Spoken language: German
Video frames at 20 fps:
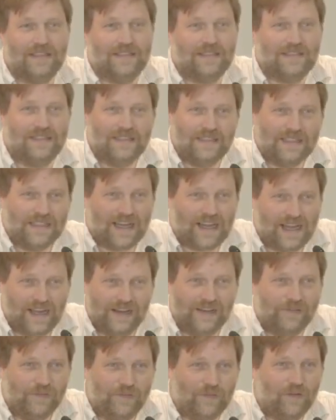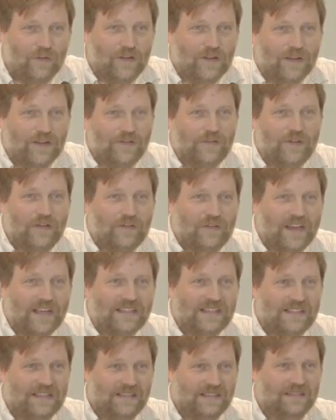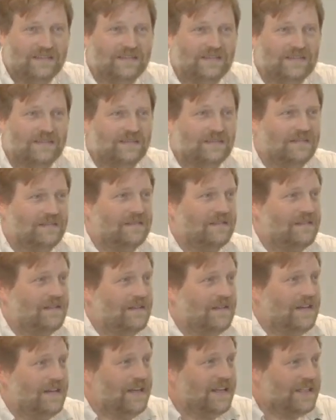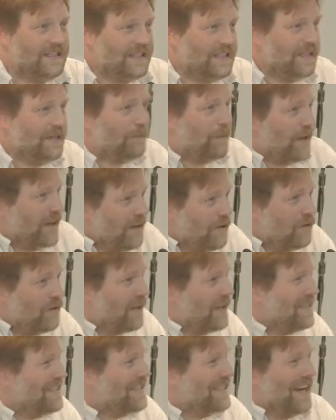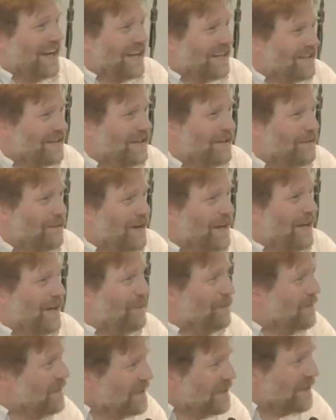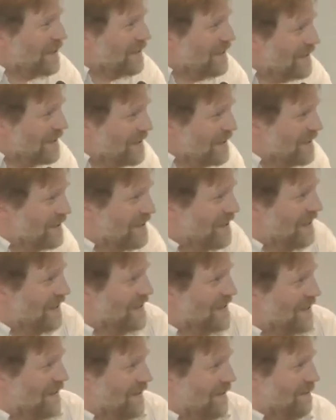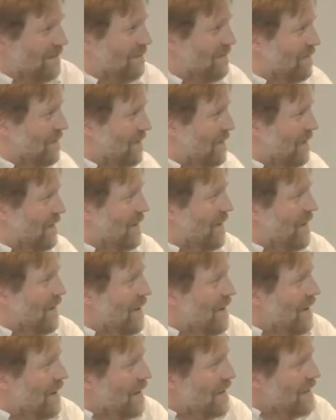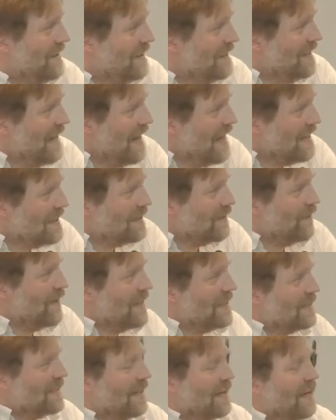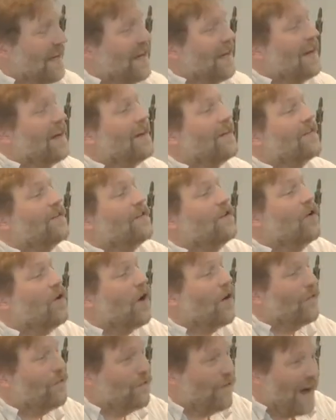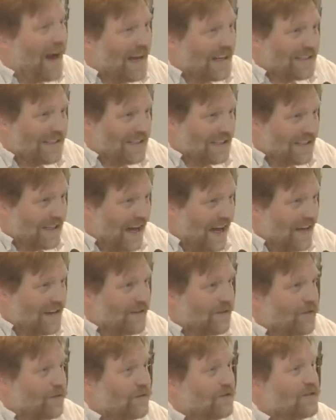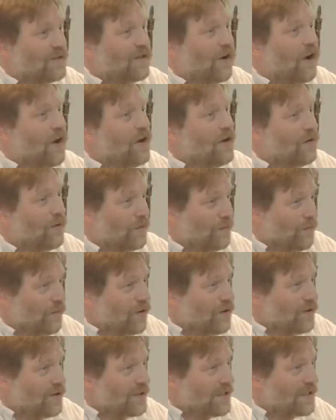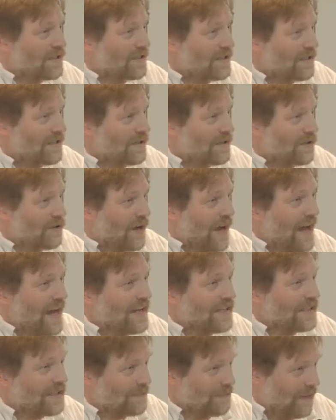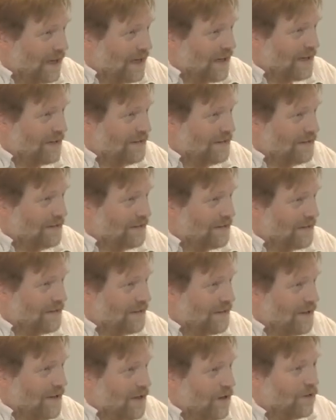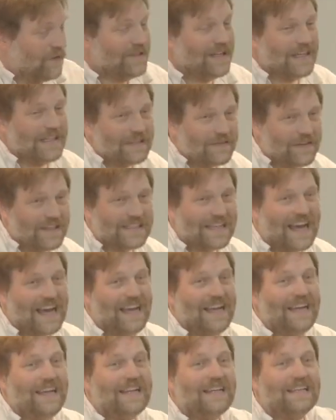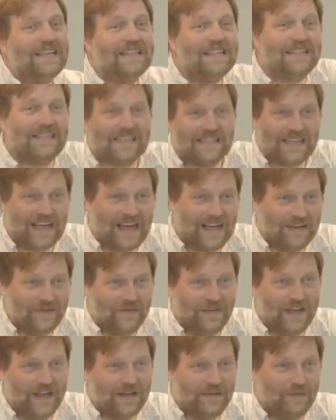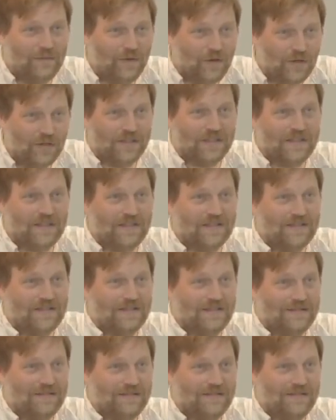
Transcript: die die Reihenfolge verwechseln, die die Prioritäten im Leben nicht richtig setzen, die das, was noch warten kann und soll und muss, zuerst machen und das, was eigentlich getan werden muss,